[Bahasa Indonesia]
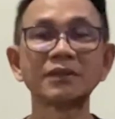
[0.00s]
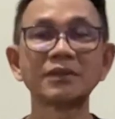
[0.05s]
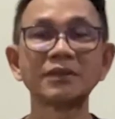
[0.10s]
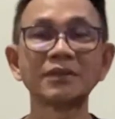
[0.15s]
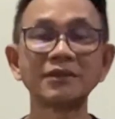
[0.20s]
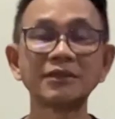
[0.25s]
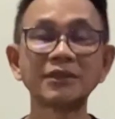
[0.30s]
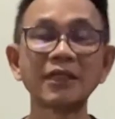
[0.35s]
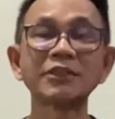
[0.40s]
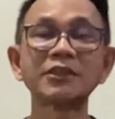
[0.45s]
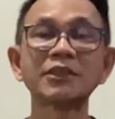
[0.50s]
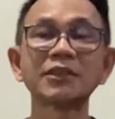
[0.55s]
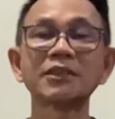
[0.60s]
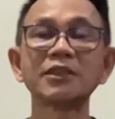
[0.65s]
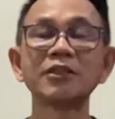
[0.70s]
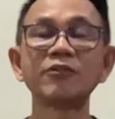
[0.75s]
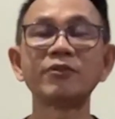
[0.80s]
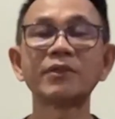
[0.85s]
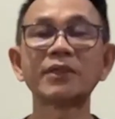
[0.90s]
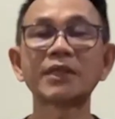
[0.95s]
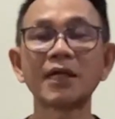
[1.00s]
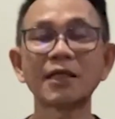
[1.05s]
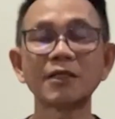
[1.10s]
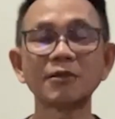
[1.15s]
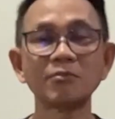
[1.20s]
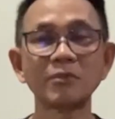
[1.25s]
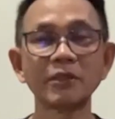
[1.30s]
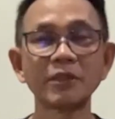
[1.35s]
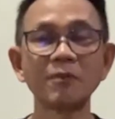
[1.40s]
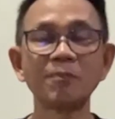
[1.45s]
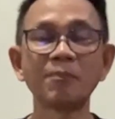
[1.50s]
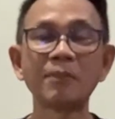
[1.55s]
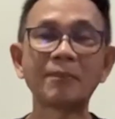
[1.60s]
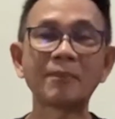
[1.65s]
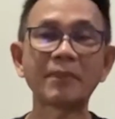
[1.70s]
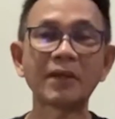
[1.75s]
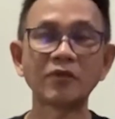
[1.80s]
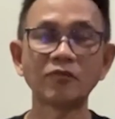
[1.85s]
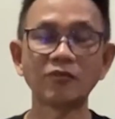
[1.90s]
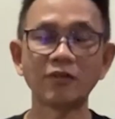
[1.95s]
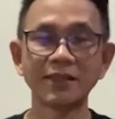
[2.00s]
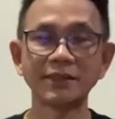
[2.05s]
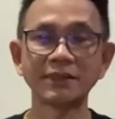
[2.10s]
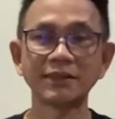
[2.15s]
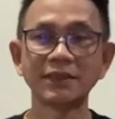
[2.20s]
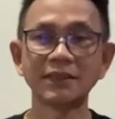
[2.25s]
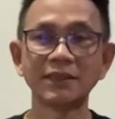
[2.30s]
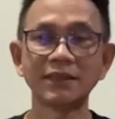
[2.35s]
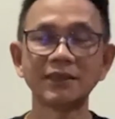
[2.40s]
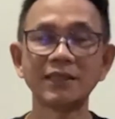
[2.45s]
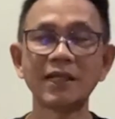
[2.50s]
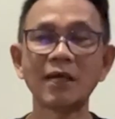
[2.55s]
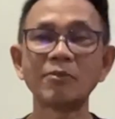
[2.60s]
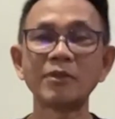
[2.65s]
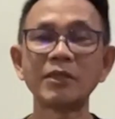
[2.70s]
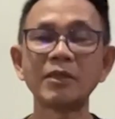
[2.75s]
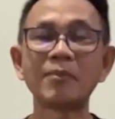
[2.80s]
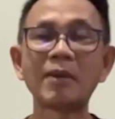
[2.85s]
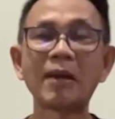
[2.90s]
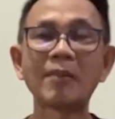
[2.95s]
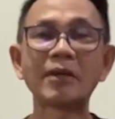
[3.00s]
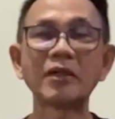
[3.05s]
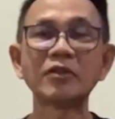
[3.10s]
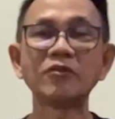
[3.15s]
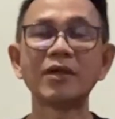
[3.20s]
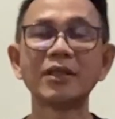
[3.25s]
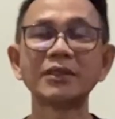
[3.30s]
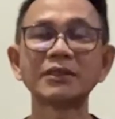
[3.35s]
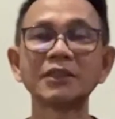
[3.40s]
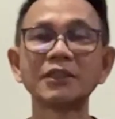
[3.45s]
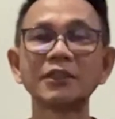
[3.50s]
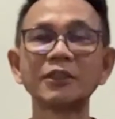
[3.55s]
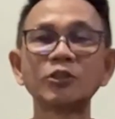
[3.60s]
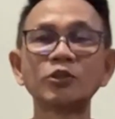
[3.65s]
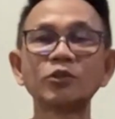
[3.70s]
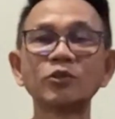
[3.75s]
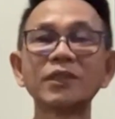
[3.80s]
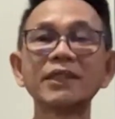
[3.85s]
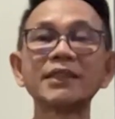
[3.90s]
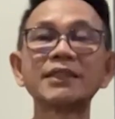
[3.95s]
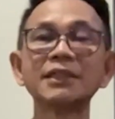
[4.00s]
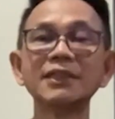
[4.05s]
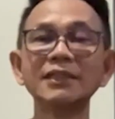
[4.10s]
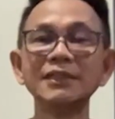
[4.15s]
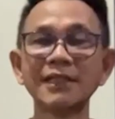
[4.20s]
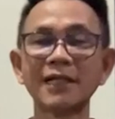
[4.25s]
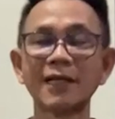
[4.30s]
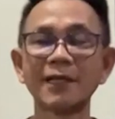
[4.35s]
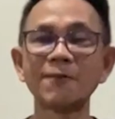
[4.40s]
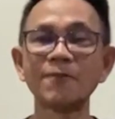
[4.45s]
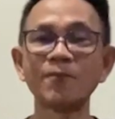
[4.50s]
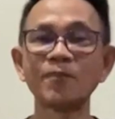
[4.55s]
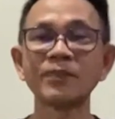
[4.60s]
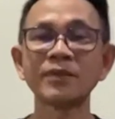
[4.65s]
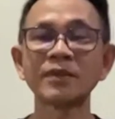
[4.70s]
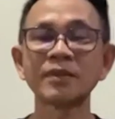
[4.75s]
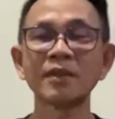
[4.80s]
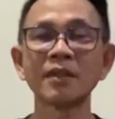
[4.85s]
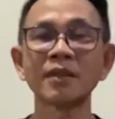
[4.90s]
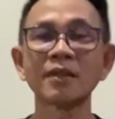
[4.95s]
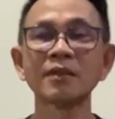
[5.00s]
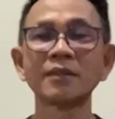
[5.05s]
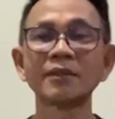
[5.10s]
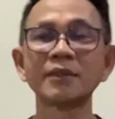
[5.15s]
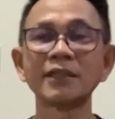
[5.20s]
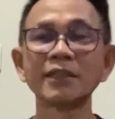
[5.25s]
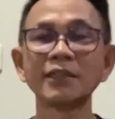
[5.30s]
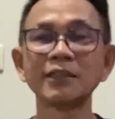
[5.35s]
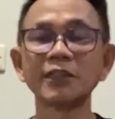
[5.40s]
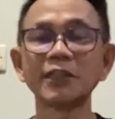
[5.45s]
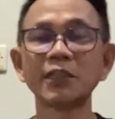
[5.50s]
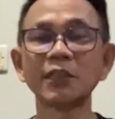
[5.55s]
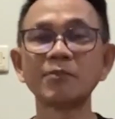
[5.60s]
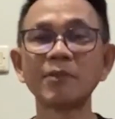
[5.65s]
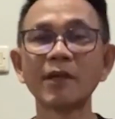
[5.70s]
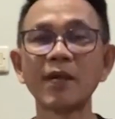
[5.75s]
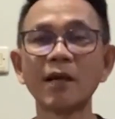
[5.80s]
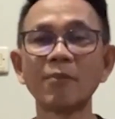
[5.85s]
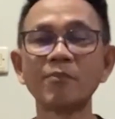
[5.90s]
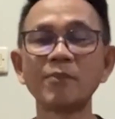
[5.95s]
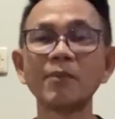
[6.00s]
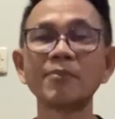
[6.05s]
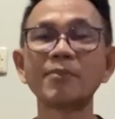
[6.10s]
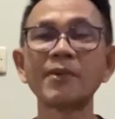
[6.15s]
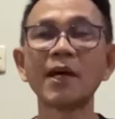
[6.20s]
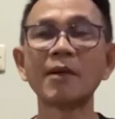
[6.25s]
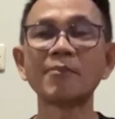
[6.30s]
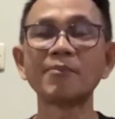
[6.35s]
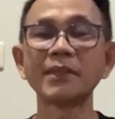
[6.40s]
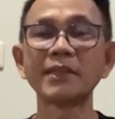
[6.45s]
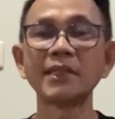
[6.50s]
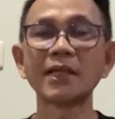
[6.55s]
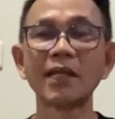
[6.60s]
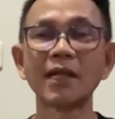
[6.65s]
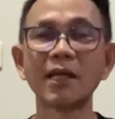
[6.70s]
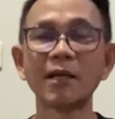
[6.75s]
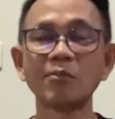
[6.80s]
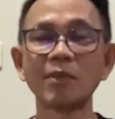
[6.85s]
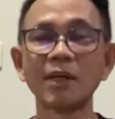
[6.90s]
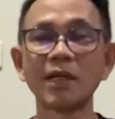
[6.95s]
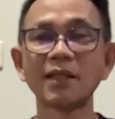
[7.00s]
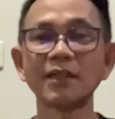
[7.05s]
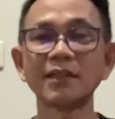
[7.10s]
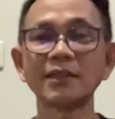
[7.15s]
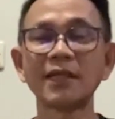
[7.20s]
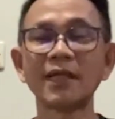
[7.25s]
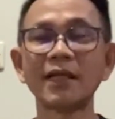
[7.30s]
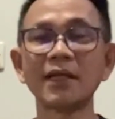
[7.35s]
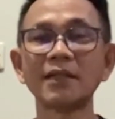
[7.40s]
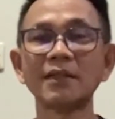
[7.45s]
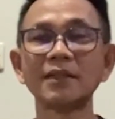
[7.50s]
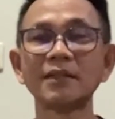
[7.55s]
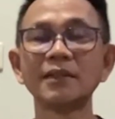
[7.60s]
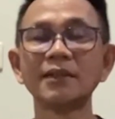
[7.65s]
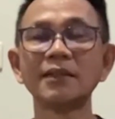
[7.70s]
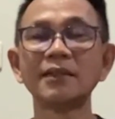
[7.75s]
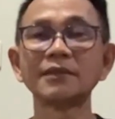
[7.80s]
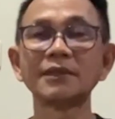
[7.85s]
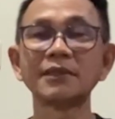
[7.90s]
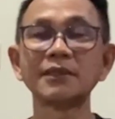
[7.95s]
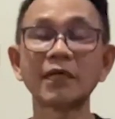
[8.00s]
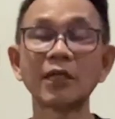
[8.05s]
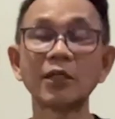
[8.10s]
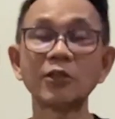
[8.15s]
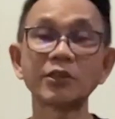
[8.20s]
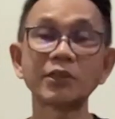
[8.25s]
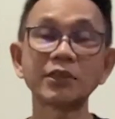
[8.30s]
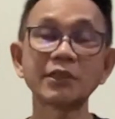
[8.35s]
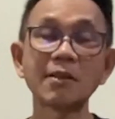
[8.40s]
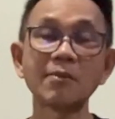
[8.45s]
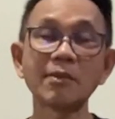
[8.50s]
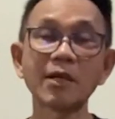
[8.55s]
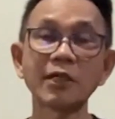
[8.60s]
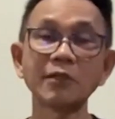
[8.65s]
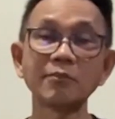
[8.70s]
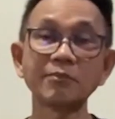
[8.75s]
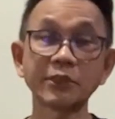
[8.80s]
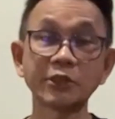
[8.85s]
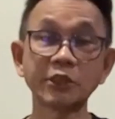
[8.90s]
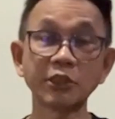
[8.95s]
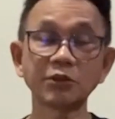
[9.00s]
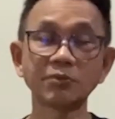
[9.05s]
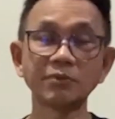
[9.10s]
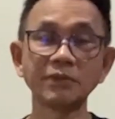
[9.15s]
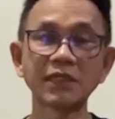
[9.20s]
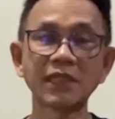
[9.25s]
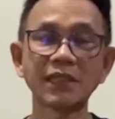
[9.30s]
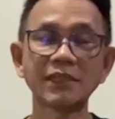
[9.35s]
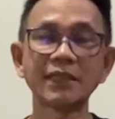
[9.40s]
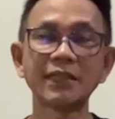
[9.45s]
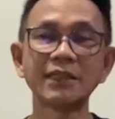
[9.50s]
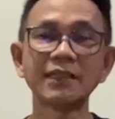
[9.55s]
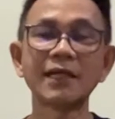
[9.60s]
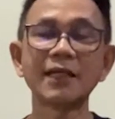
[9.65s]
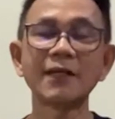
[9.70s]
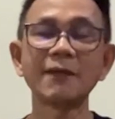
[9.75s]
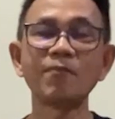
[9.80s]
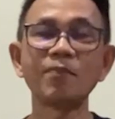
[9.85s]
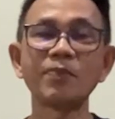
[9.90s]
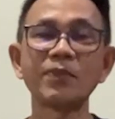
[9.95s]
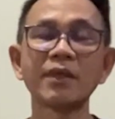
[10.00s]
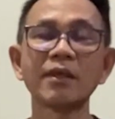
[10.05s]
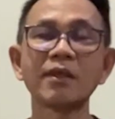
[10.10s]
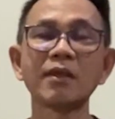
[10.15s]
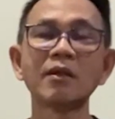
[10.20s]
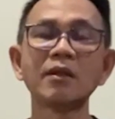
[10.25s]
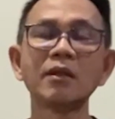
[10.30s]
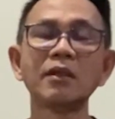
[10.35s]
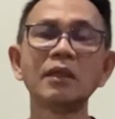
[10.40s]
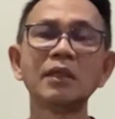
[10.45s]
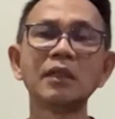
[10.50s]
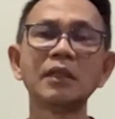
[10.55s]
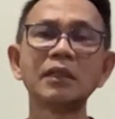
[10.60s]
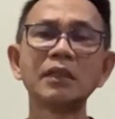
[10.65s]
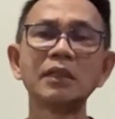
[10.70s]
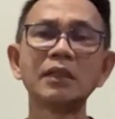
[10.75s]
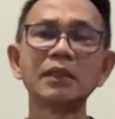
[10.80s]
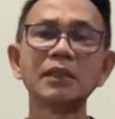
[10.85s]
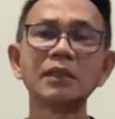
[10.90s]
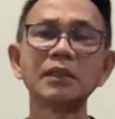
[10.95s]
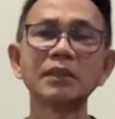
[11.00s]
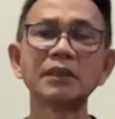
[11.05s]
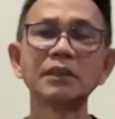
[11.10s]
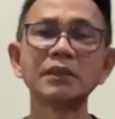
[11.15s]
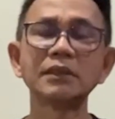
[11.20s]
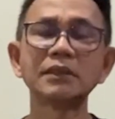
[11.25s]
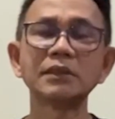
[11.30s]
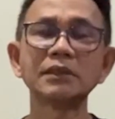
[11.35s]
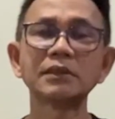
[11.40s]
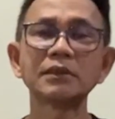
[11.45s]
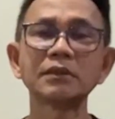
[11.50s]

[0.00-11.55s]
tidak signifikan menyebabkan wasir. yang menyebabkan wasir itu ngedennya dikit-dikit BAB, BAB-nya lama ya. Jadi kalau kita makan pedas misalnya ya, eh,